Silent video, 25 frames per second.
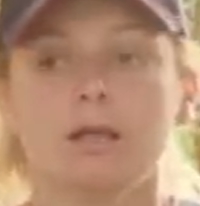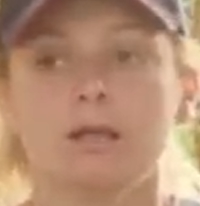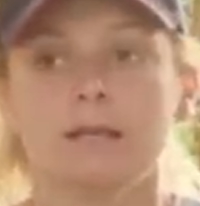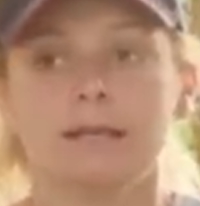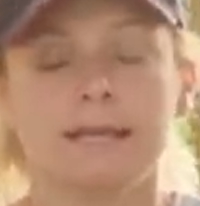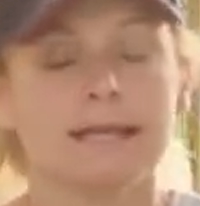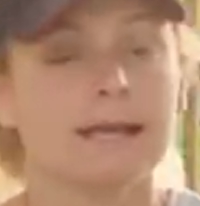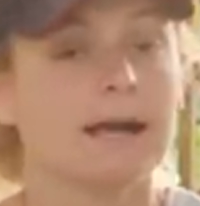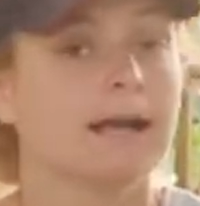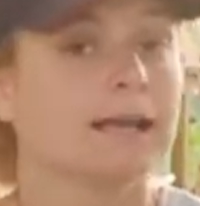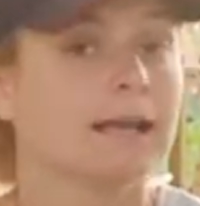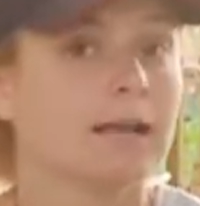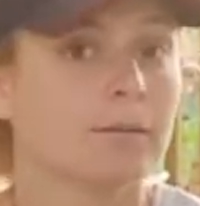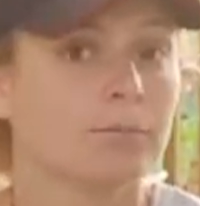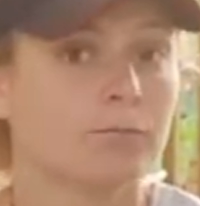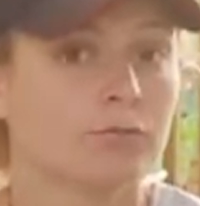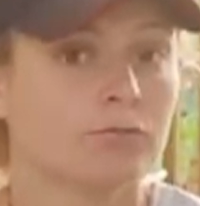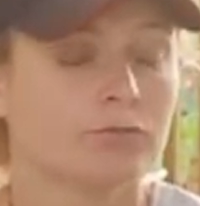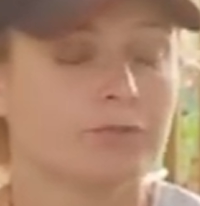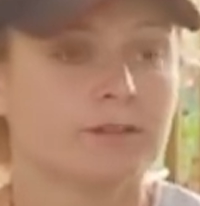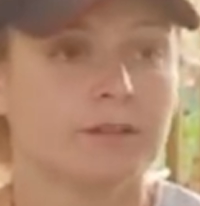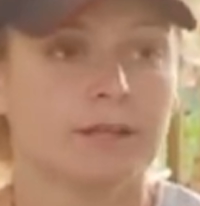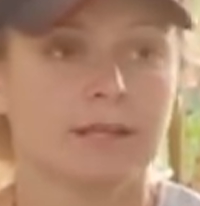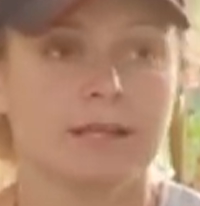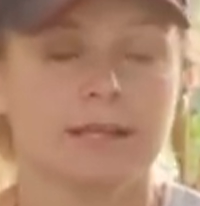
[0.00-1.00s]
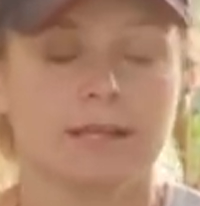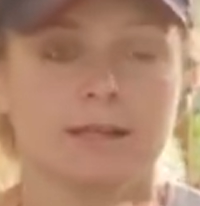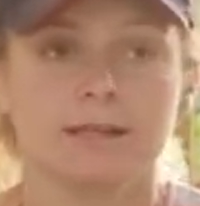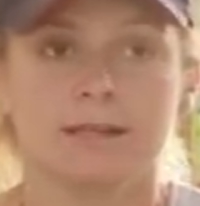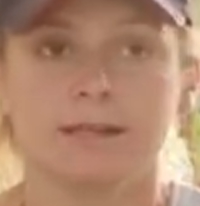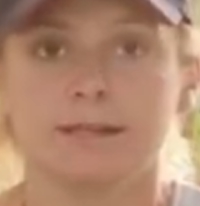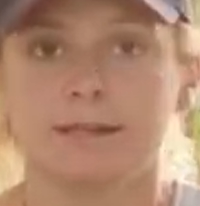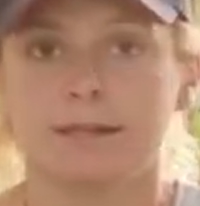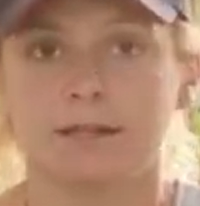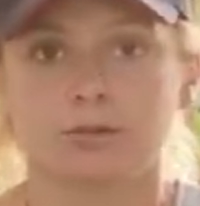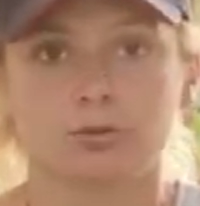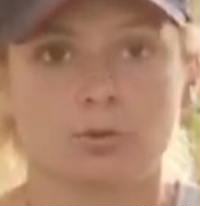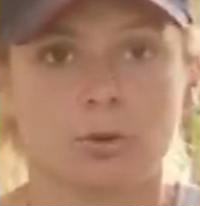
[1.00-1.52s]
Léa l'a monté
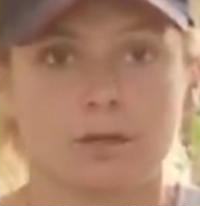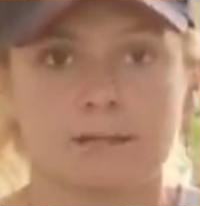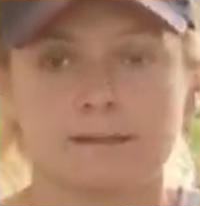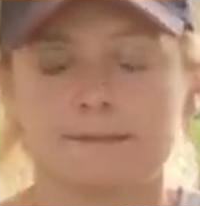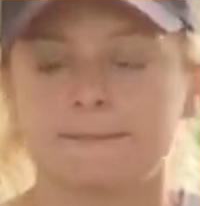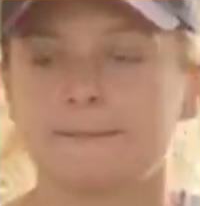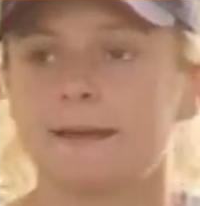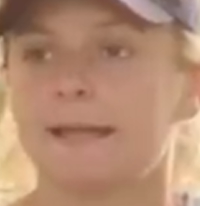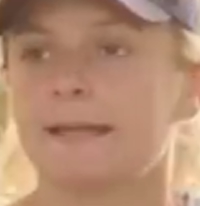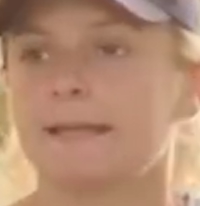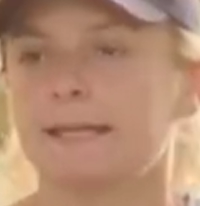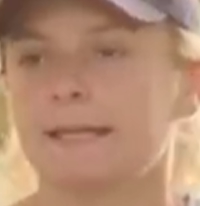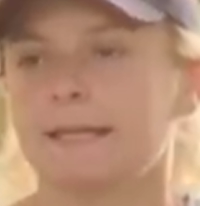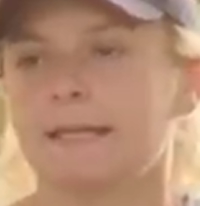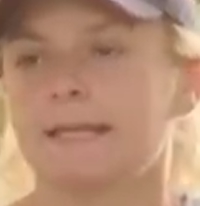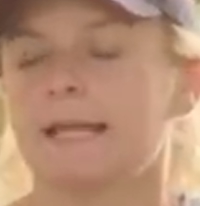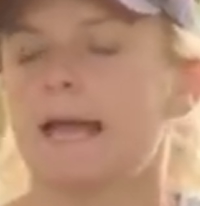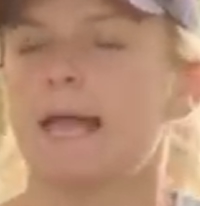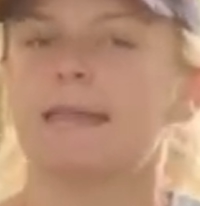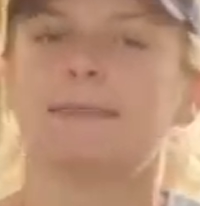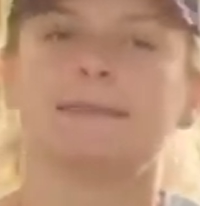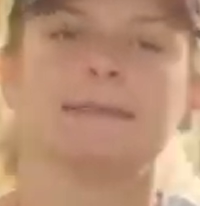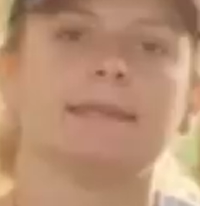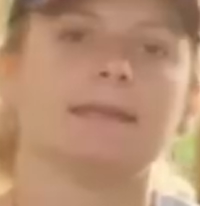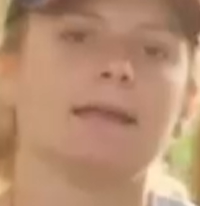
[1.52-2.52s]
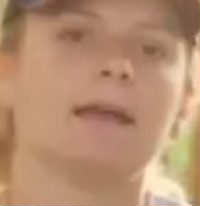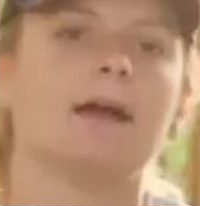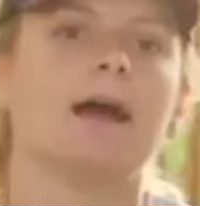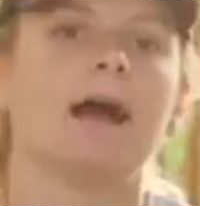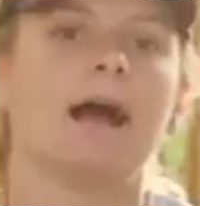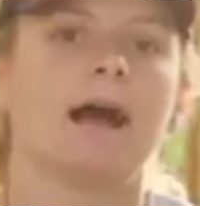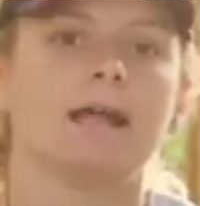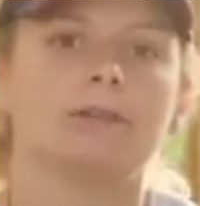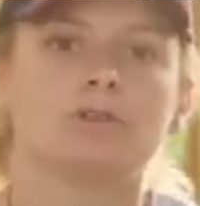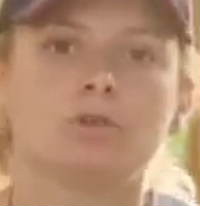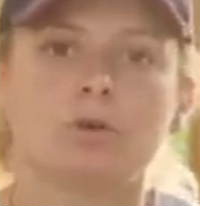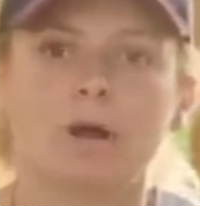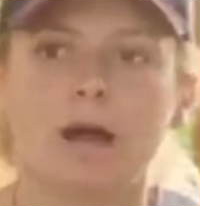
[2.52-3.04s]
il y a trois semaines, il a été
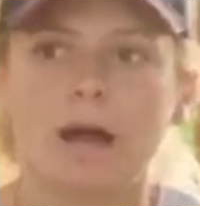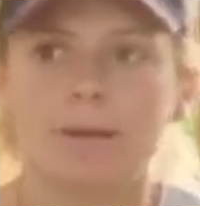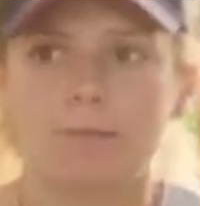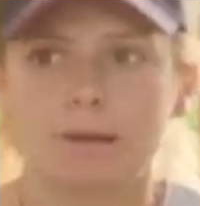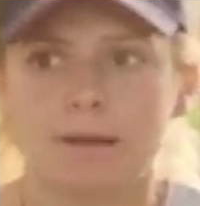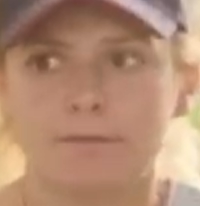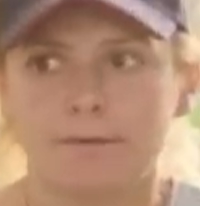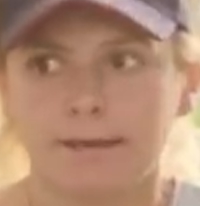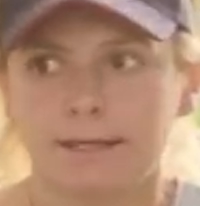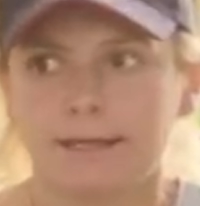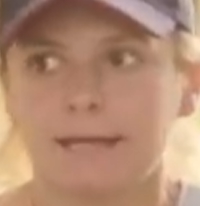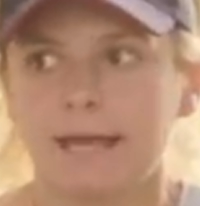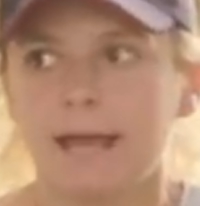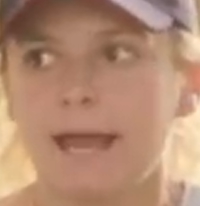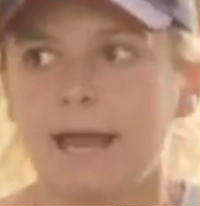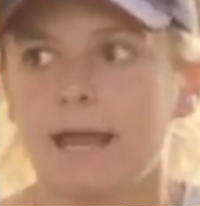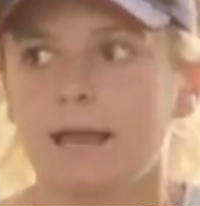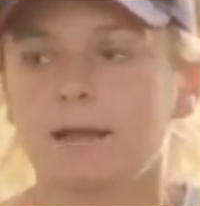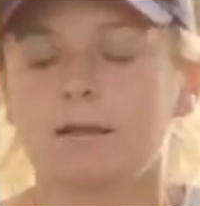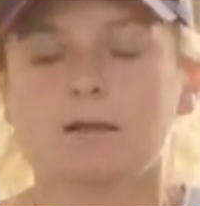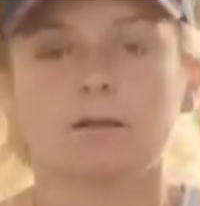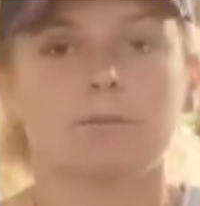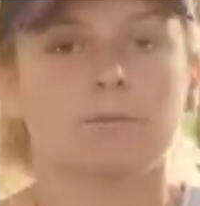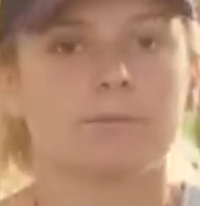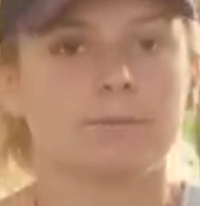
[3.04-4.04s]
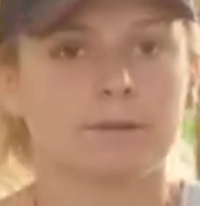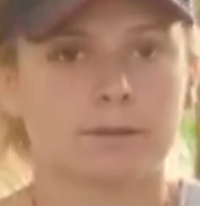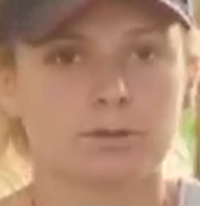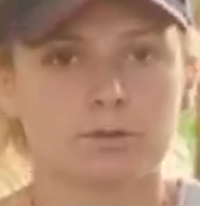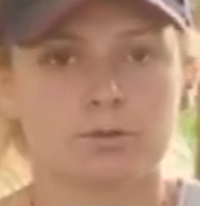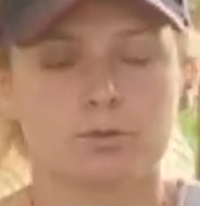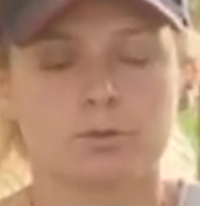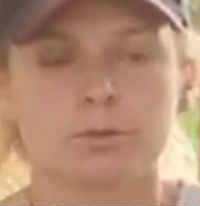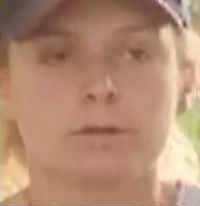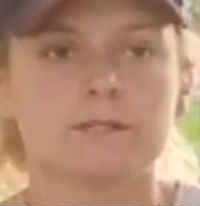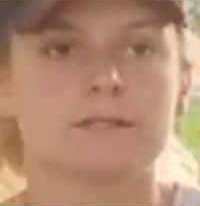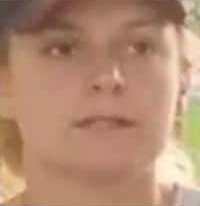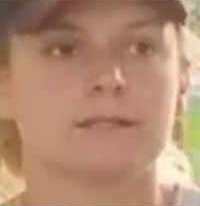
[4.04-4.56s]
adorable avec elle. Bien
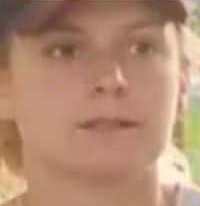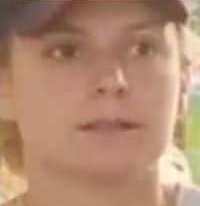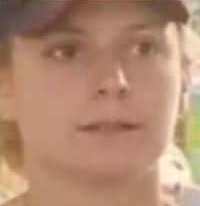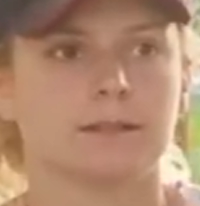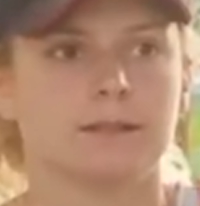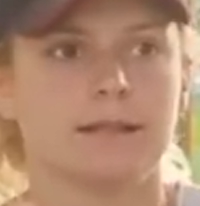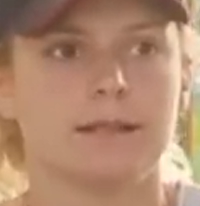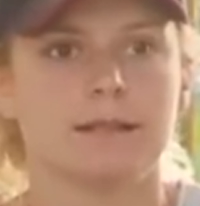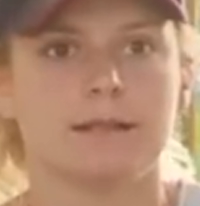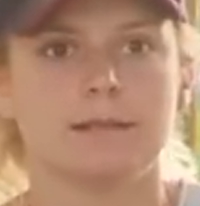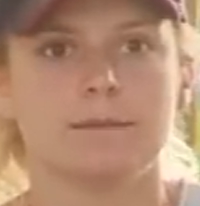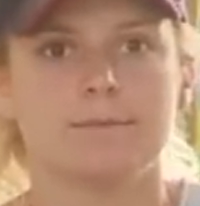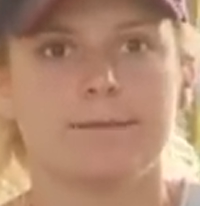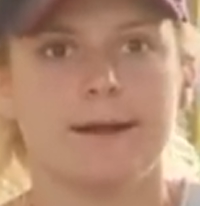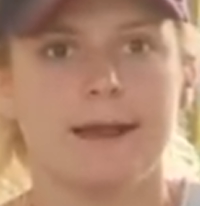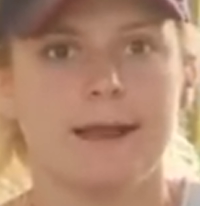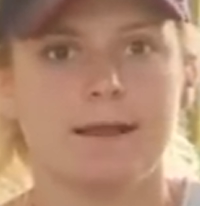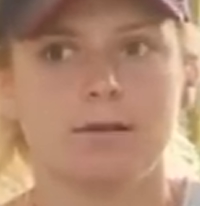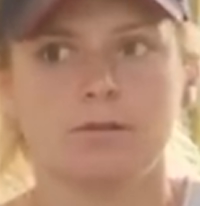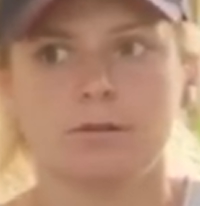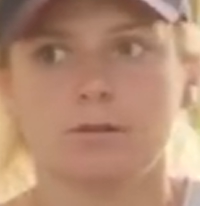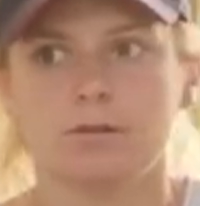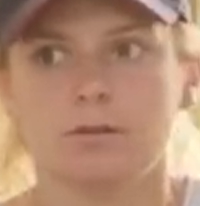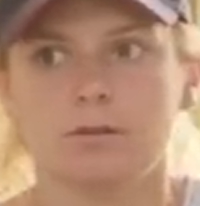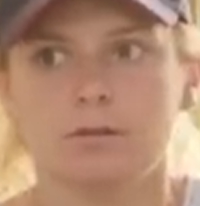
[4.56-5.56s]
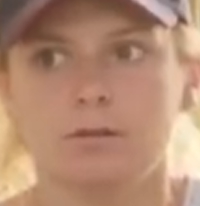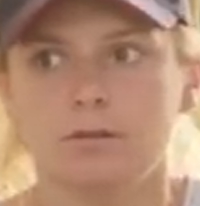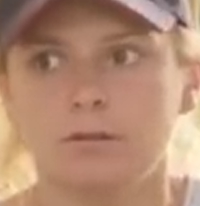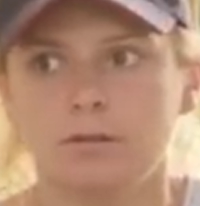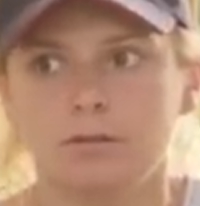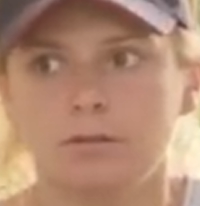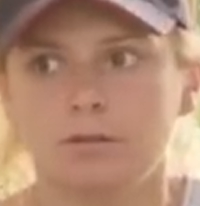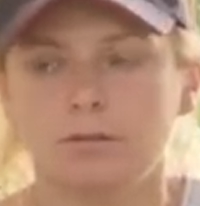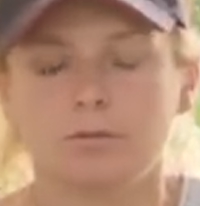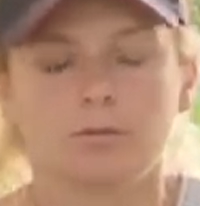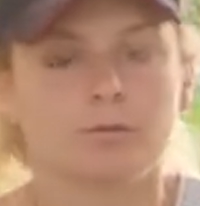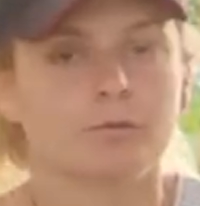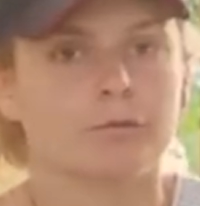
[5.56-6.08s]
sûr, c'est un animal,
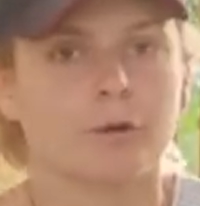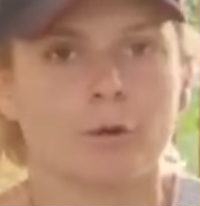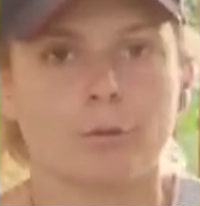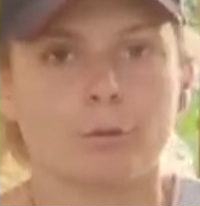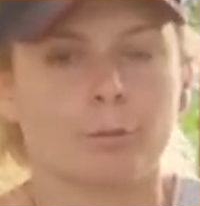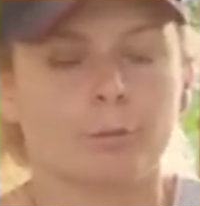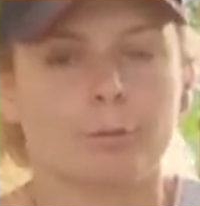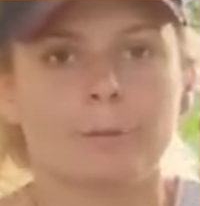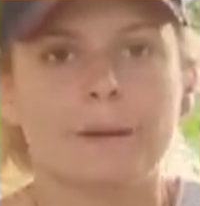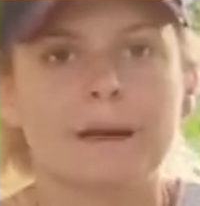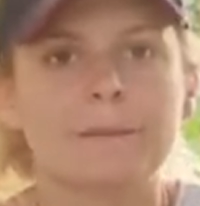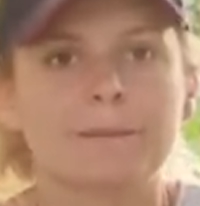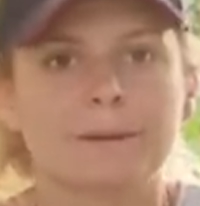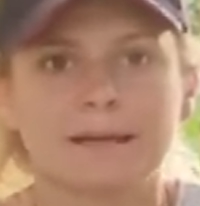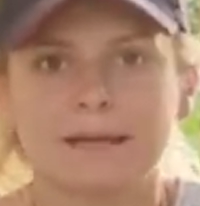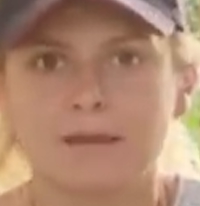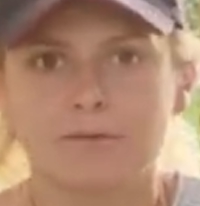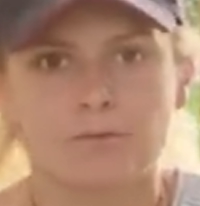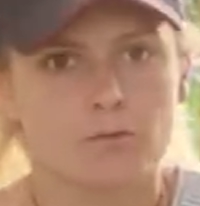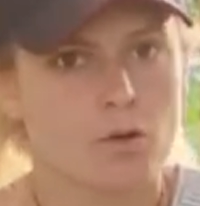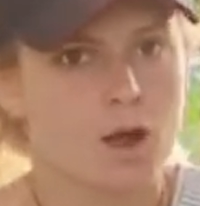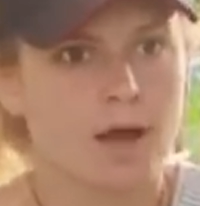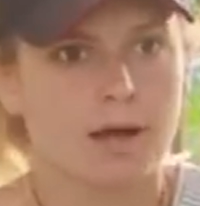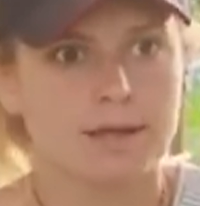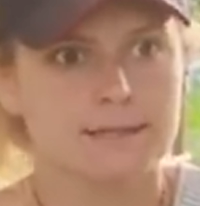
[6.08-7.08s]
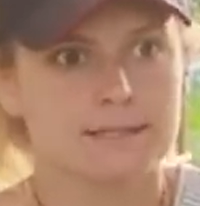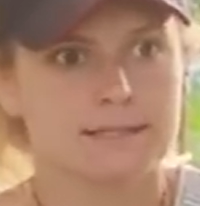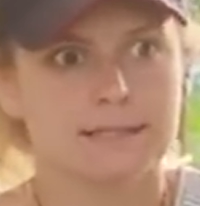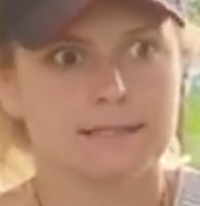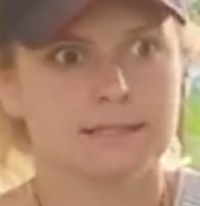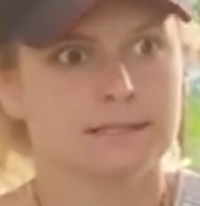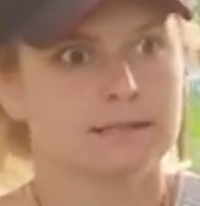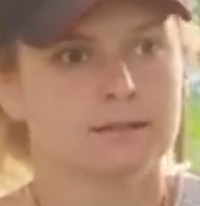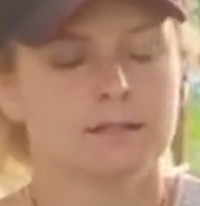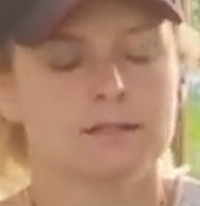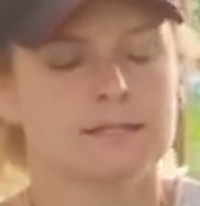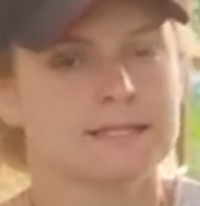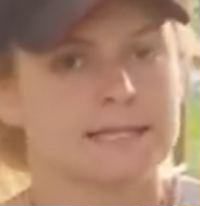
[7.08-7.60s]
euh, enfin, on ne peut pas prévoir
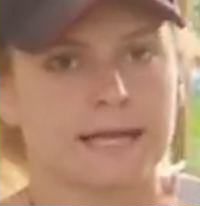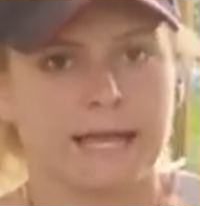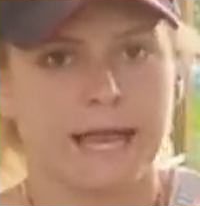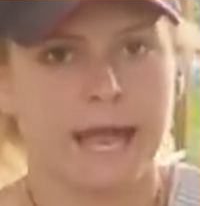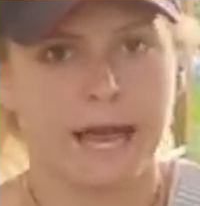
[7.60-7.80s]
ses